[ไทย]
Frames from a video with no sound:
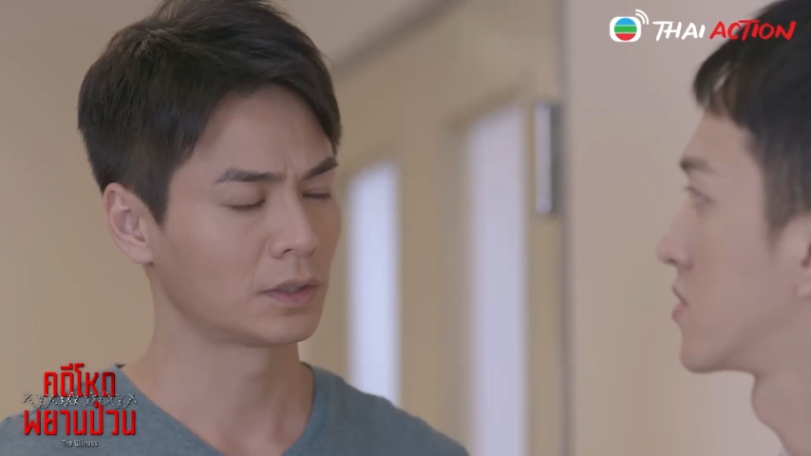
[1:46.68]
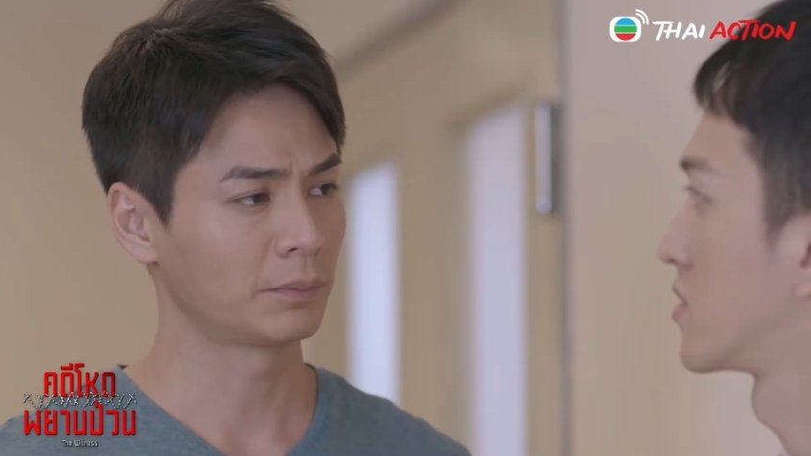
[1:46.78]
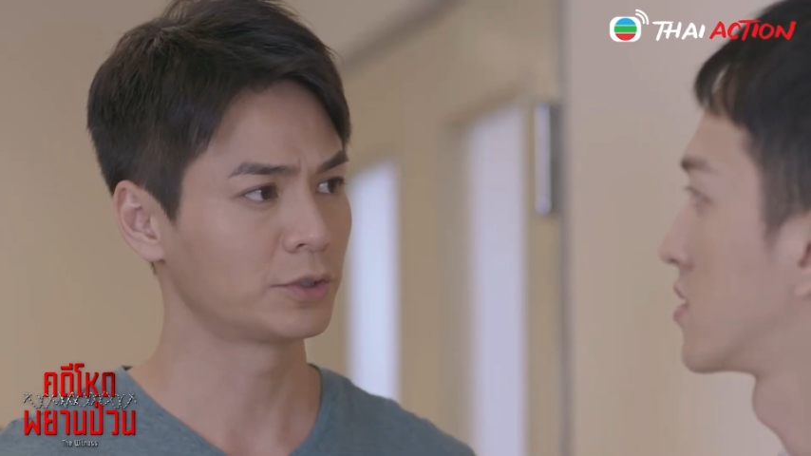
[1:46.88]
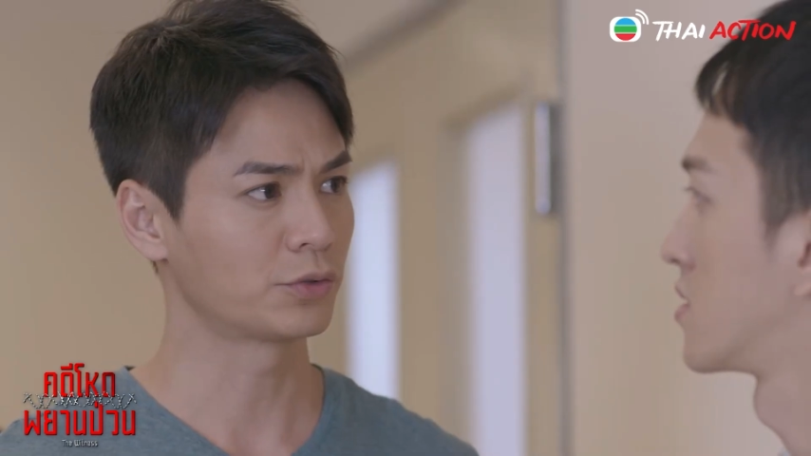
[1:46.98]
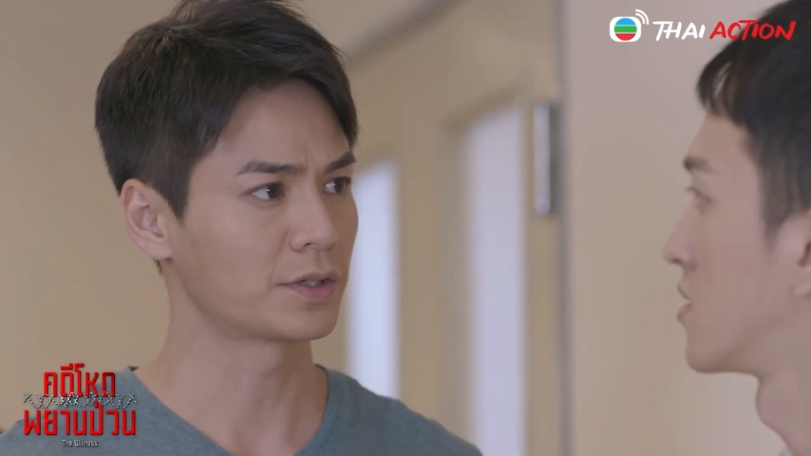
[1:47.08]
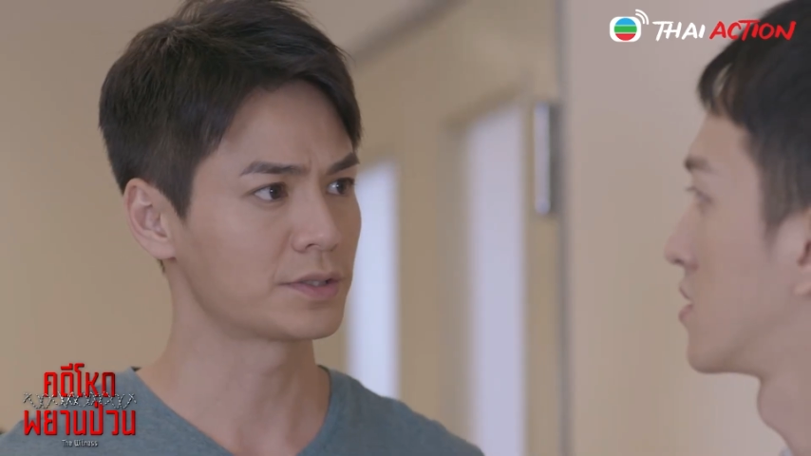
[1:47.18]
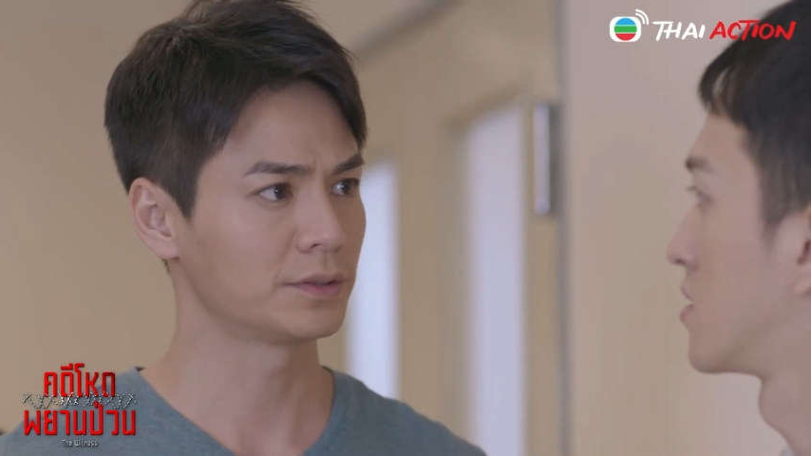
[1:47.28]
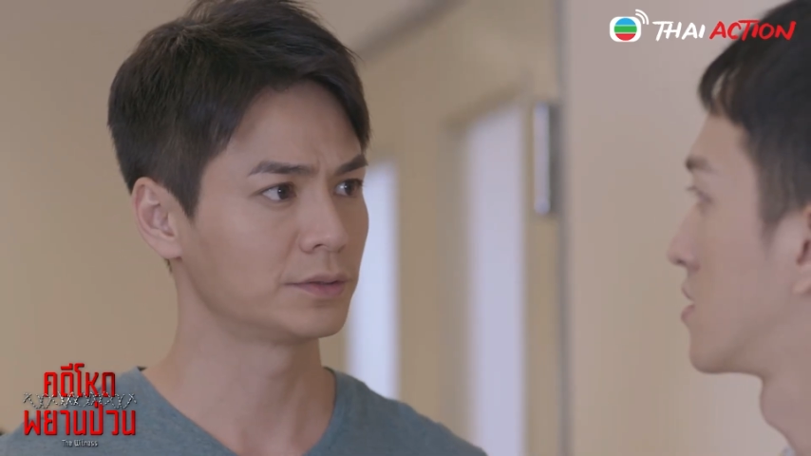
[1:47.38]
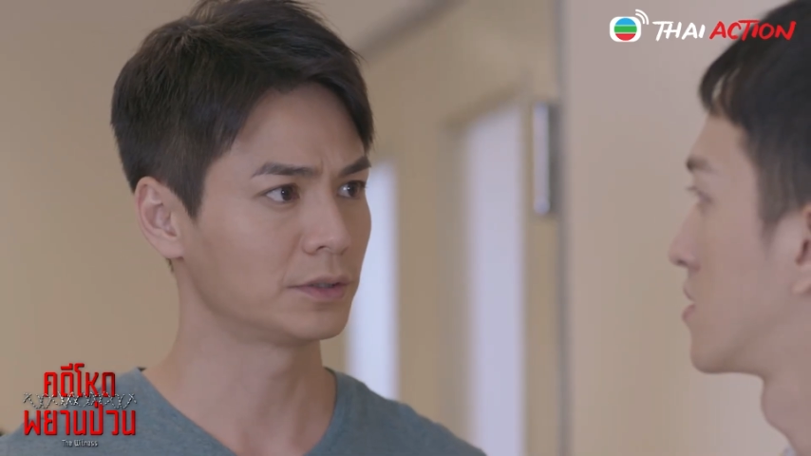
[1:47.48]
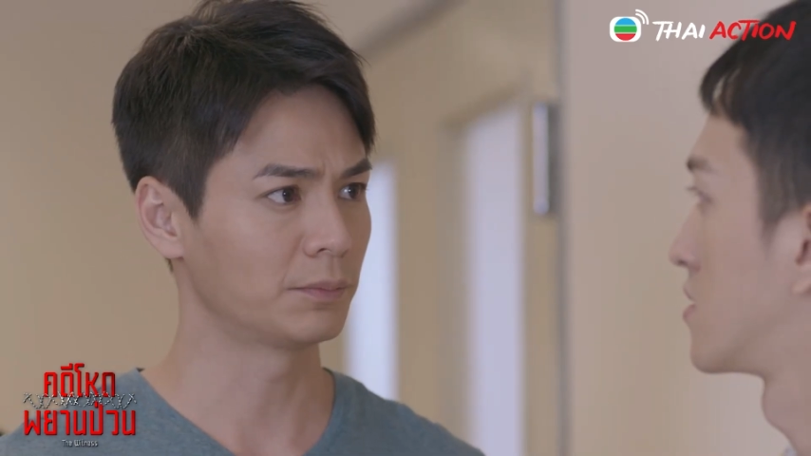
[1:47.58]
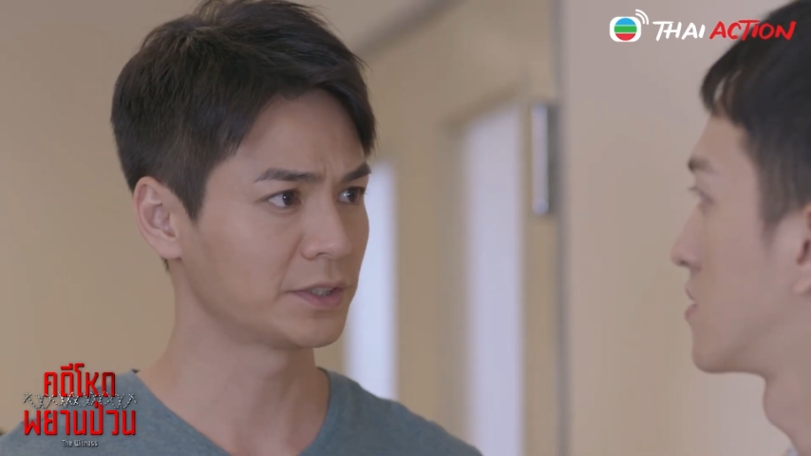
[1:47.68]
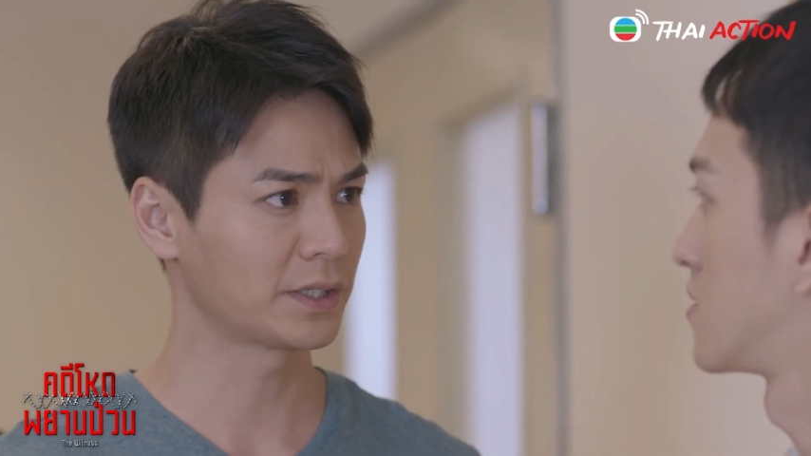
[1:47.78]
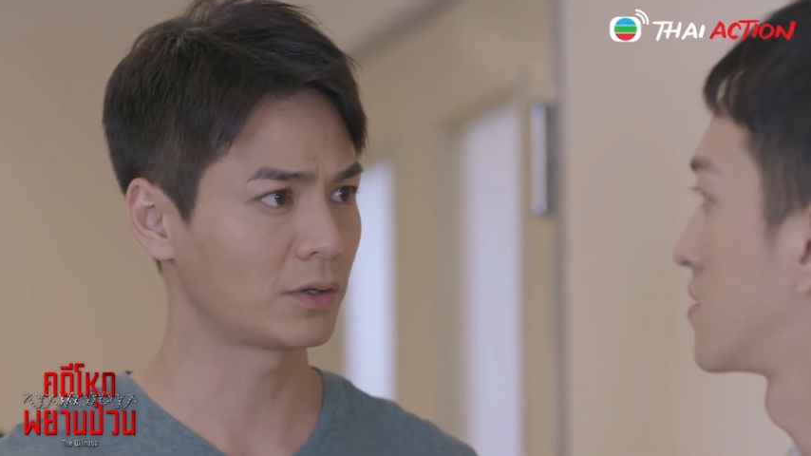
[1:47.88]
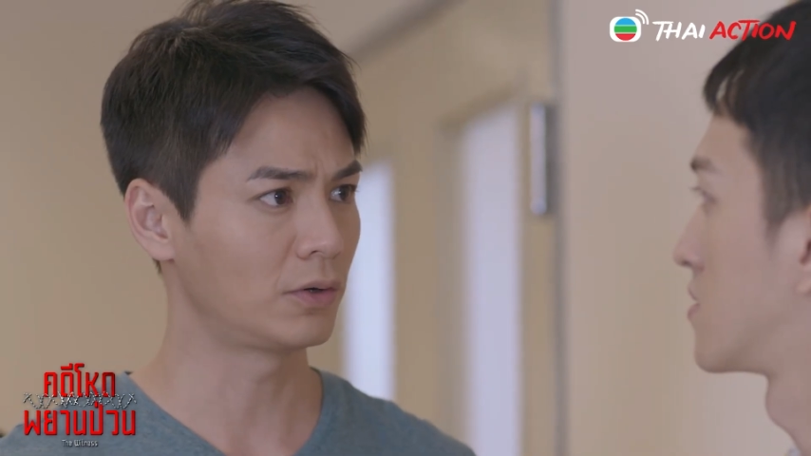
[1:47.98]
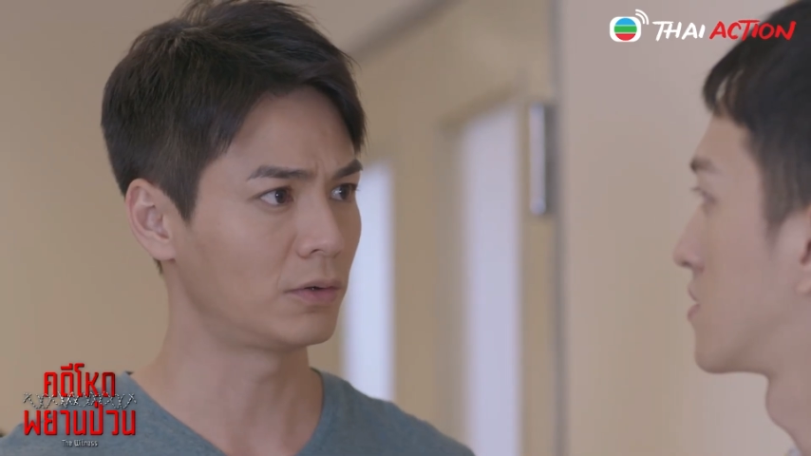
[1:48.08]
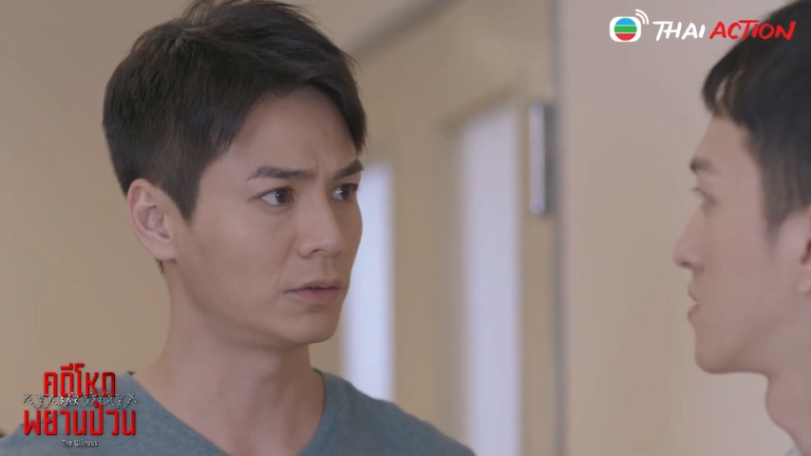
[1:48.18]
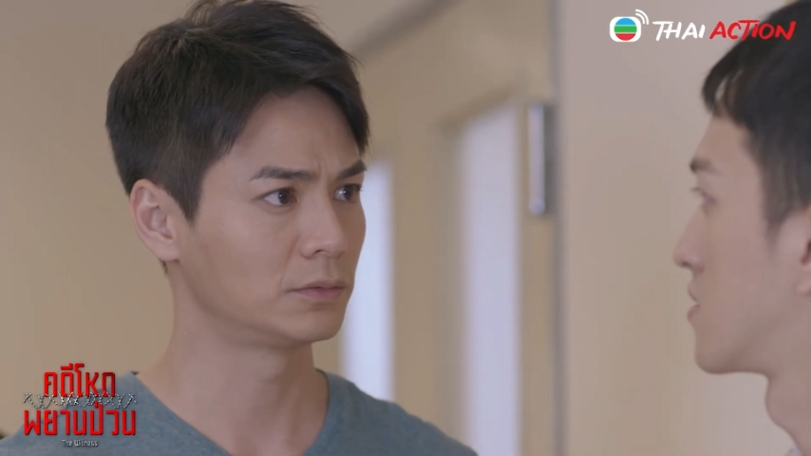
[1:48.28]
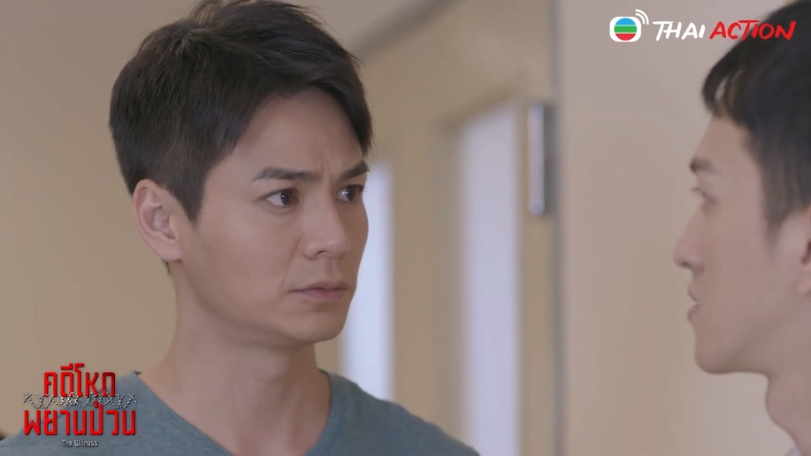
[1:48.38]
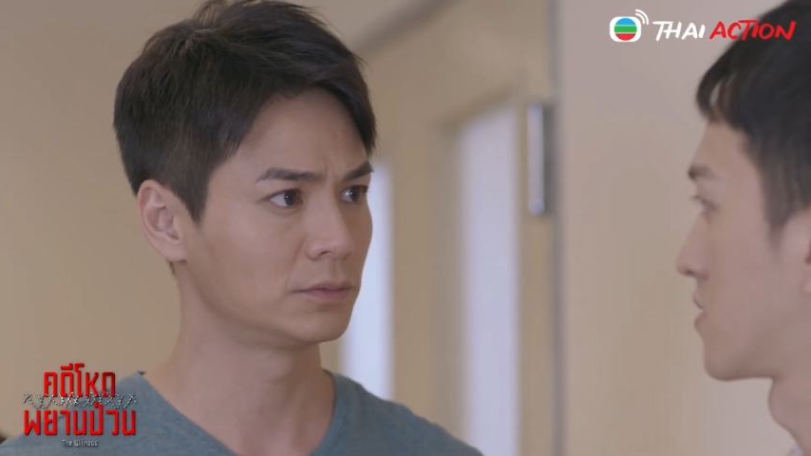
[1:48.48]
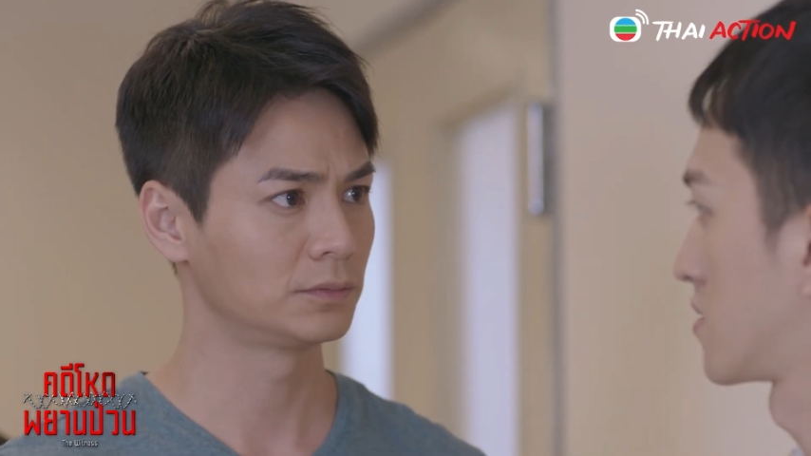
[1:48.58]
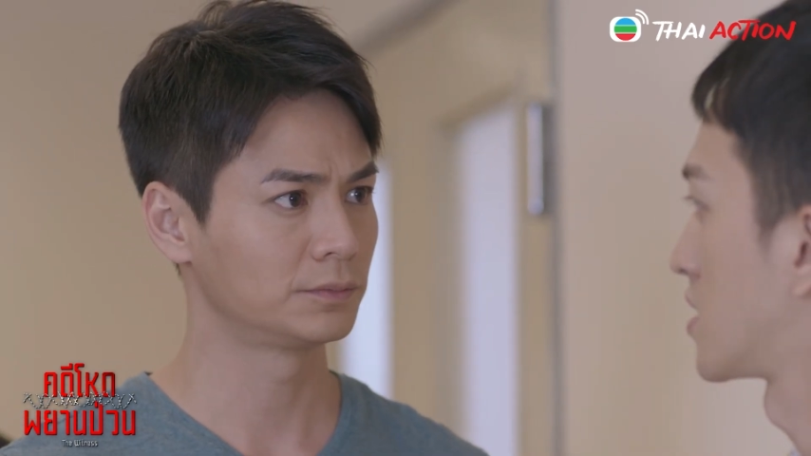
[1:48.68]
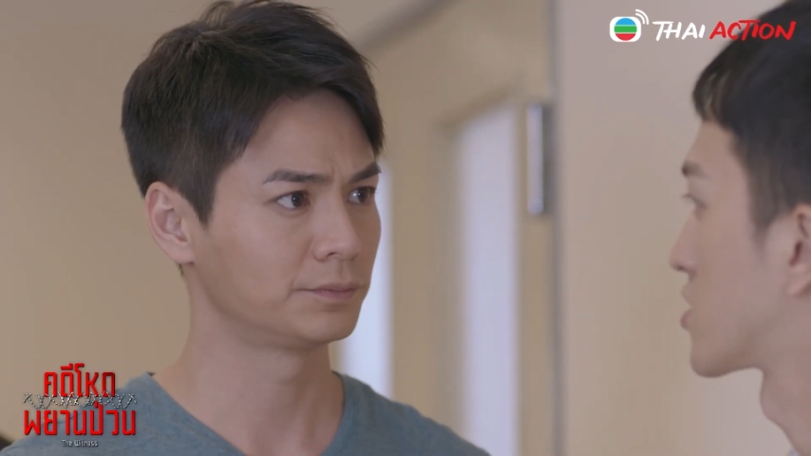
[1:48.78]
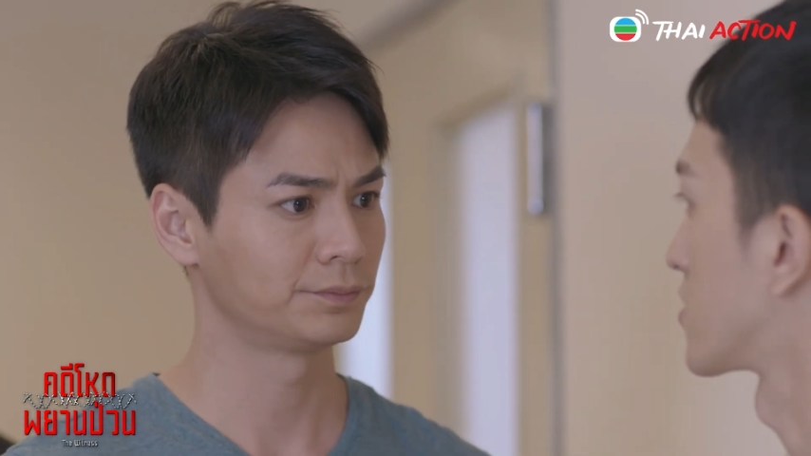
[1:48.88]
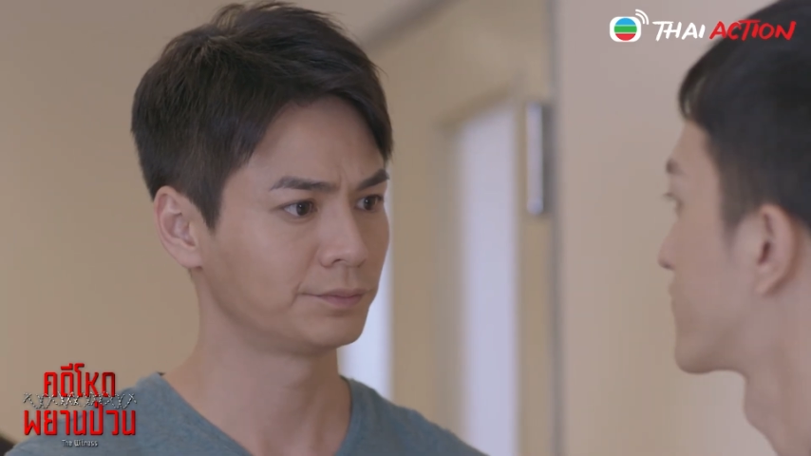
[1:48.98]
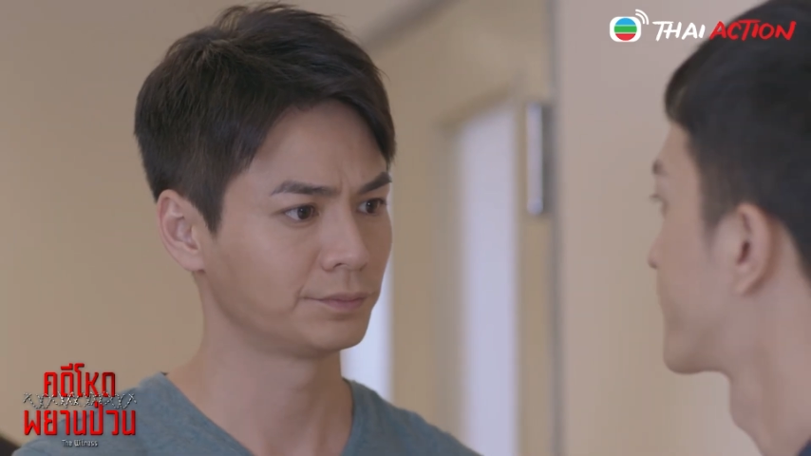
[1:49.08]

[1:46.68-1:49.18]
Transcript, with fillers: นายไปช่วยอีกแรง มีข่าวแล้วโทรมาบอก รับทราบ